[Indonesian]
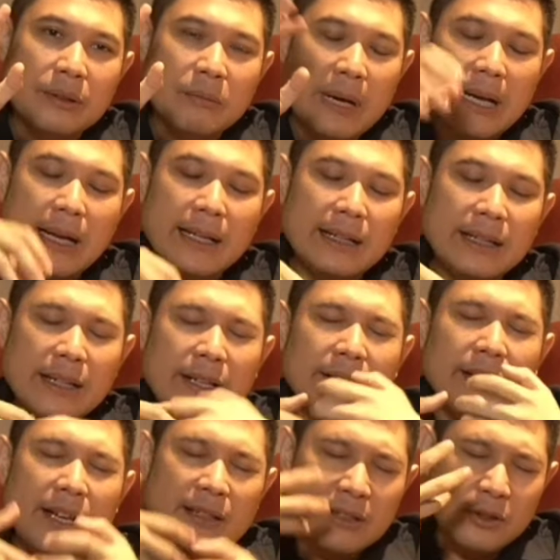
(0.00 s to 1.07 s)
Maka kan hmm,
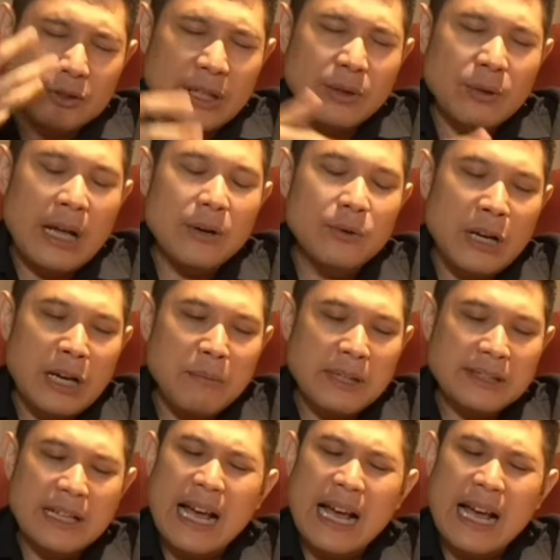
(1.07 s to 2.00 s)
hmm. yang selalu saya ulang-ulang mas,